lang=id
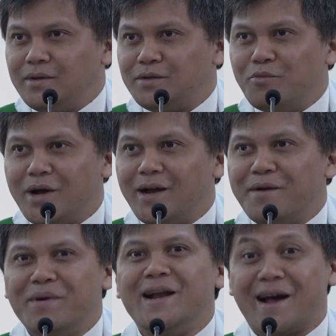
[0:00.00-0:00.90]
Semoga
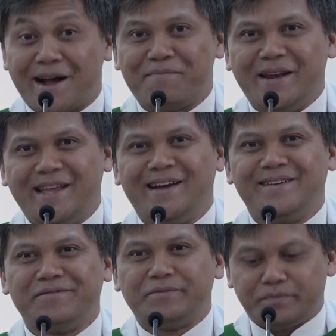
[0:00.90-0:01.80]
Anda mendakap ini
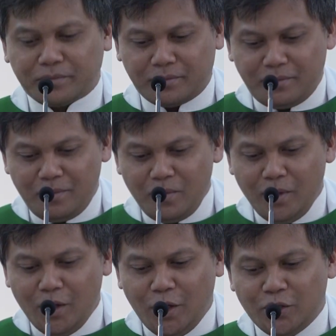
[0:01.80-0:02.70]
ya.
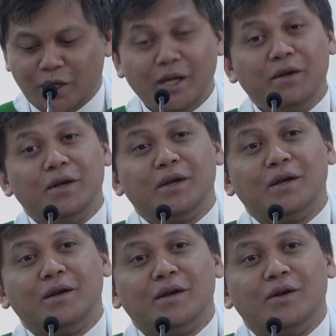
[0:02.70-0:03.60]
Jadi
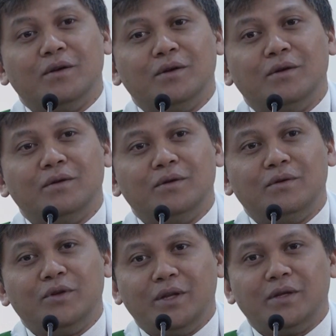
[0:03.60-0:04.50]

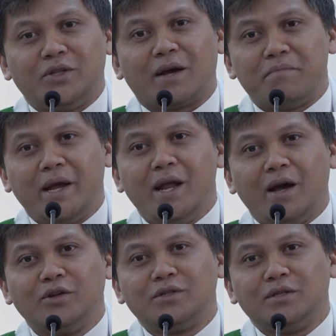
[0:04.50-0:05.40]
ini Jakma ini
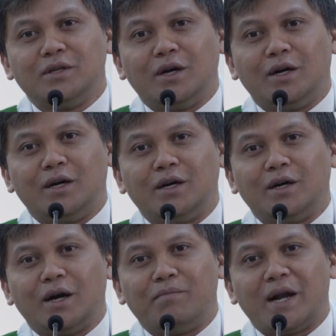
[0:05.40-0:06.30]
harus
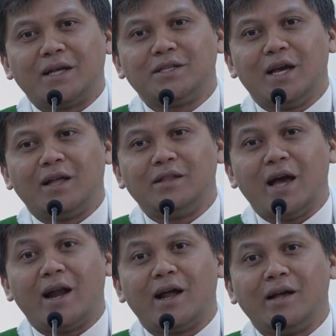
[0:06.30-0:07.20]
uh, eh,
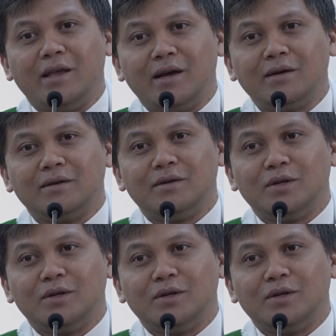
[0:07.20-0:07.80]
menasihati anaknya